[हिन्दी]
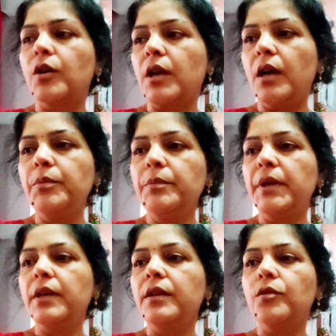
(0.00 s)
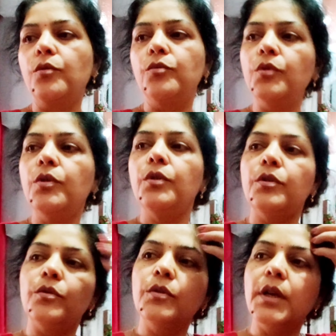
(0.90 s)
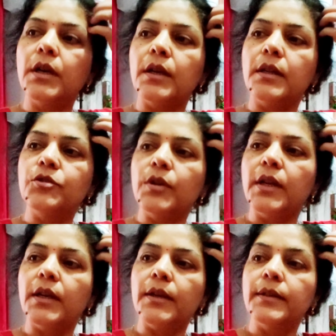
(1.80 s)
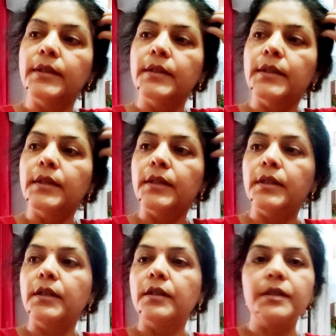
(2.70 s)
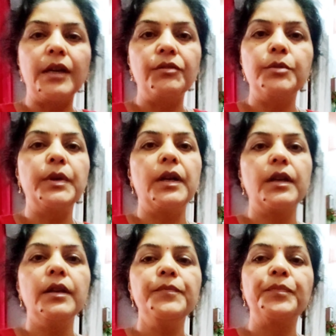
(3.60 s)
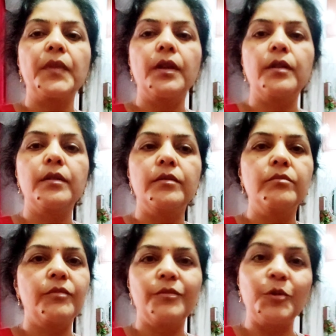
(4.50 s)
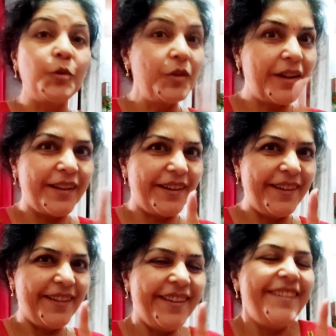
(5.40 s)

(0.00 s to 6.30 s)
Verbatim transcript: और अब मैंने वो उनका जो है सैंडविच बना के उनका नहीं